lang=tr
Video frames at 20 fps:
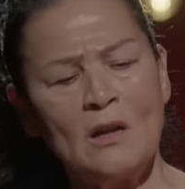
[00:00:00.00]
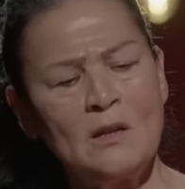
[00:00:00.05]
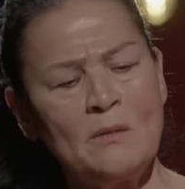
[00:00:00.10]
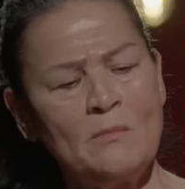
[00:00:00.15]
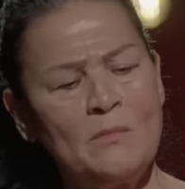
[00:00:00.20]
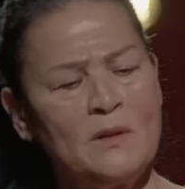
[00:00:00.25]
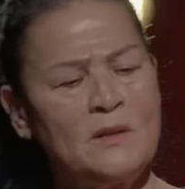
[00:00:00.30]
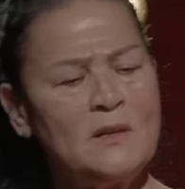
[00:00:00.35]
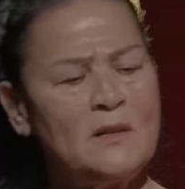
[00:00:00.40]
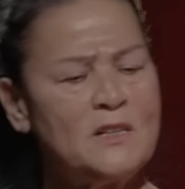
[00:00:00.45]

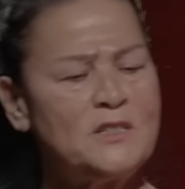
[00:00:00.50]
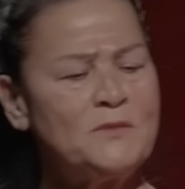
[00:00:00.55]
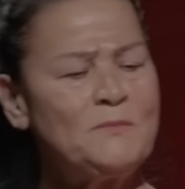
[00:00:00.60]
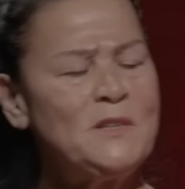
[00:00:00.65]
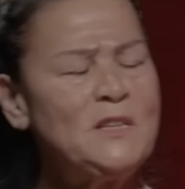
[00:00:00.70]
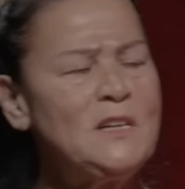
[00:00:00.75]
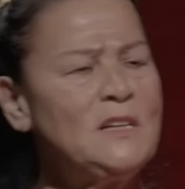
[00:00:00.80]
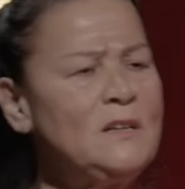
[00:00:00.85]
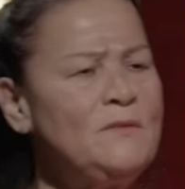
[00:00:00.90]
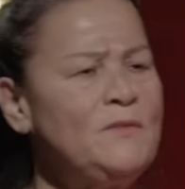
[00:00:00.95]
adam bana
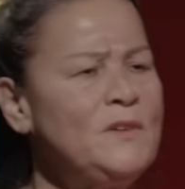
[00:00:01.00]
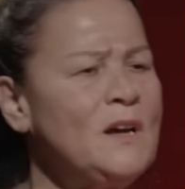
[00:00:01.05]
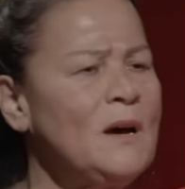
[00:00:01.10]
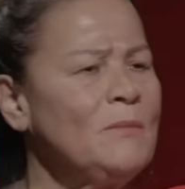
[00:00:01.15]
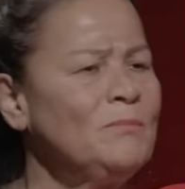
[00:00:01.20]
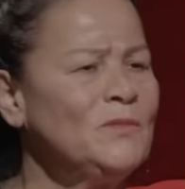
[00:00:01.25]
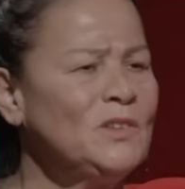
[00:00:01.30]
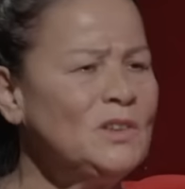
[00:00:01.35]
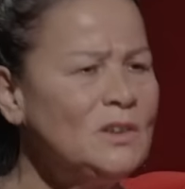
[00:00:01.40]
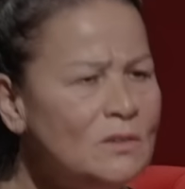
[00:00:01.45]
kaçma teklifi
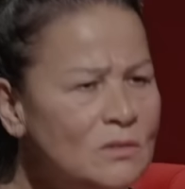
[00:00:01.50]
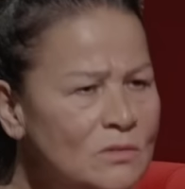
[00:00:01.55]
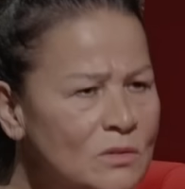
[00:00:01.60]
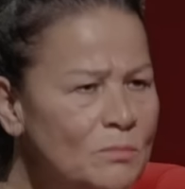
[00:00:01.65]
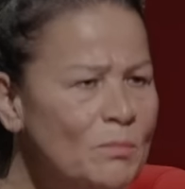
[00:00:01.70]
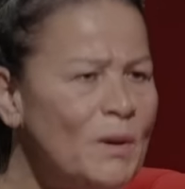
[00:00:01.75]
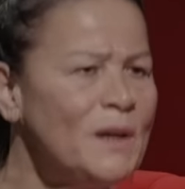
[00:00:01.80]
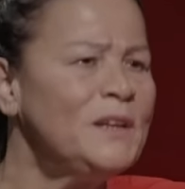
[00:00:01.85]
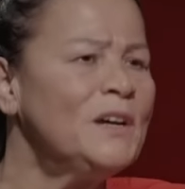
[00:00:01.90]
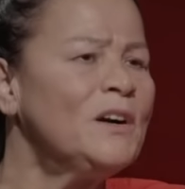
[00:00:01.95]
yaptı.
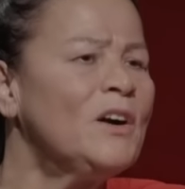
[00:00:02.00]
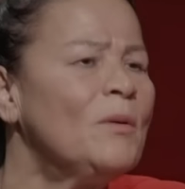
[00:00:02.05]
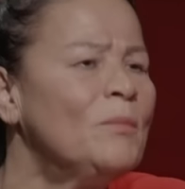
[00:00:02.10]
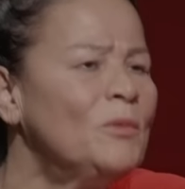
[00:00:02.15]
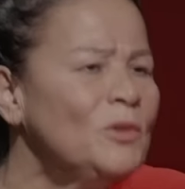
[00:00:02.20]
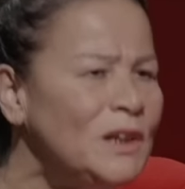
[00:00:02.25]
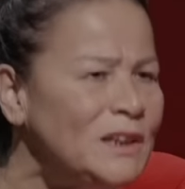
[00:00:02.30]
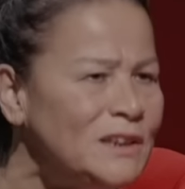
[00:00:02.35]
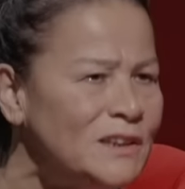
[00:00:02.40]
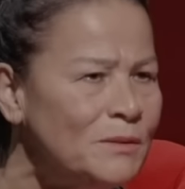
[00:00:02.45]
Ben de
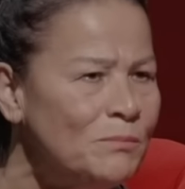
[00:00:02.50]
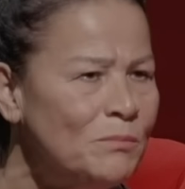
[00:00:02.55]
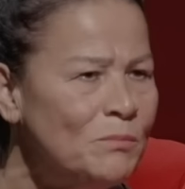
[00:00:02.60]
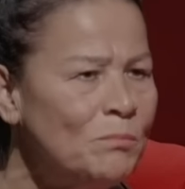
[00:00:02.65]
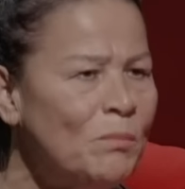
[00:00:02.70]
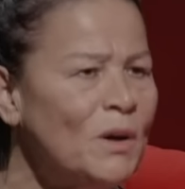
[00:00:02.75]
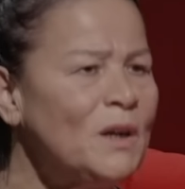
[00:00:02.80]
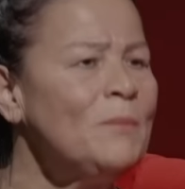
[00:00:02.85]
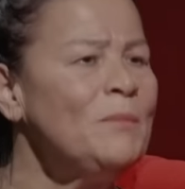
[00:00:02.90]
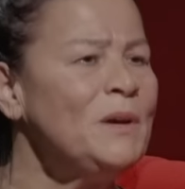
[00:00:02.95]
kabul ettim.
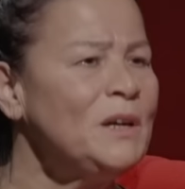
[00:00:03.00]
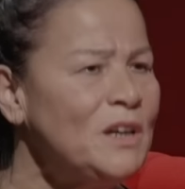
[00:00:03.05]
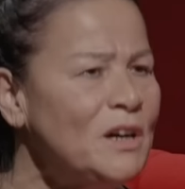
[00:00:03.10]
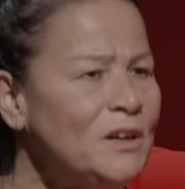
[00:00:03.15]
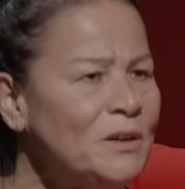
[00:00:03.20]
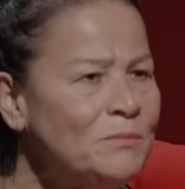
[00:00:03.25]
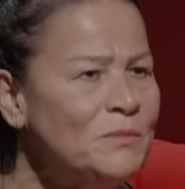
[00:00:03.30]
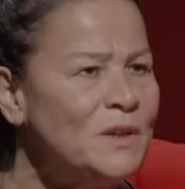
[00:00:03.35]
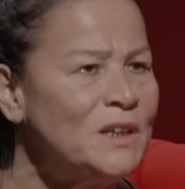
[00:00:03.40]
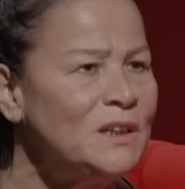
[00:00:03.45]
Bana
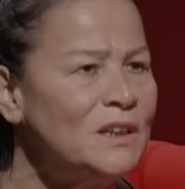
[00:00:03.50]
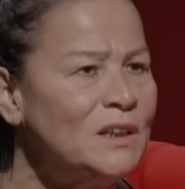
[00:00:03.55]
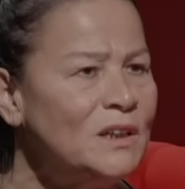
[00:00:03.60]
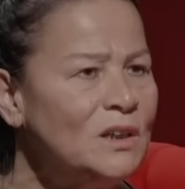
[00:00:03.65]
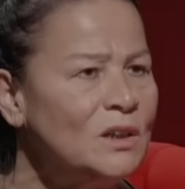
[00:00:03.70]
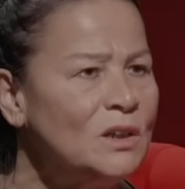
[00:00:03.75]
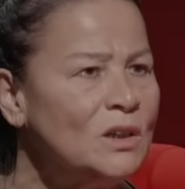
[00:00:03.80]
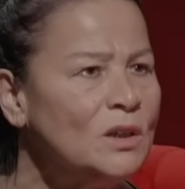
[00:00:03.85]
bekarım dedi.